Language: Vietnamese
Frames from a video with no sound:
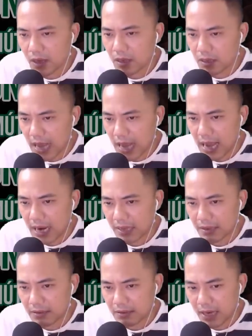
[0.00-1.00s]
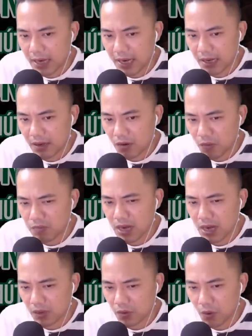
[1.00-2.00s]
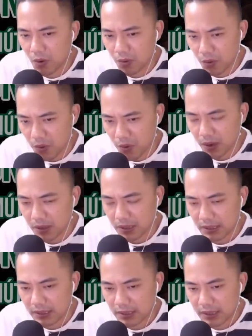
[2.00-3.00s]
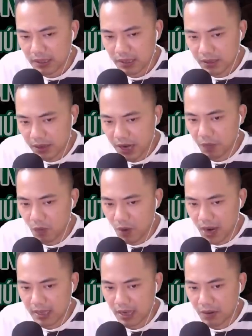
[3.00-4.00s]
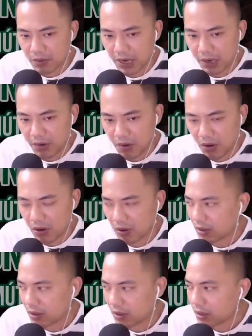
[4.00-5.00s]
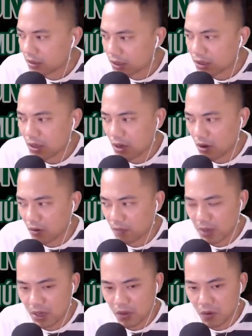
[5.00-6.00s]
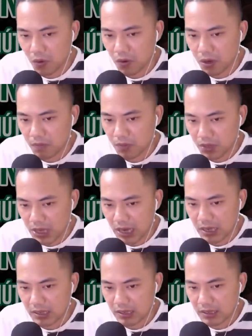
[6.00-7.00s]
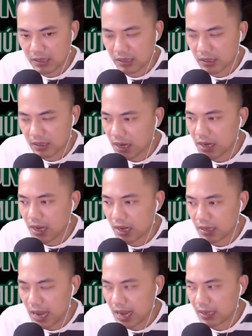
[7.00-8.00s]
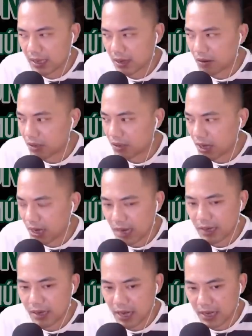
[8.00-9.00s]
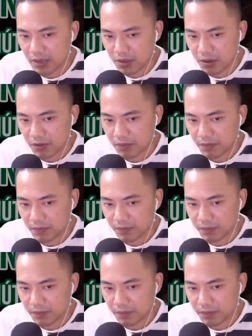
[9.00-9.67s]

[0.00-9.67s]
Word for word: Thì ra cái thứ ấy đúng là thuồng luồng. Đêm qua tao thấy nó, nhưng còn mơ hồ không chắc. Đến hiện tại thì có thể khẳng định rồi.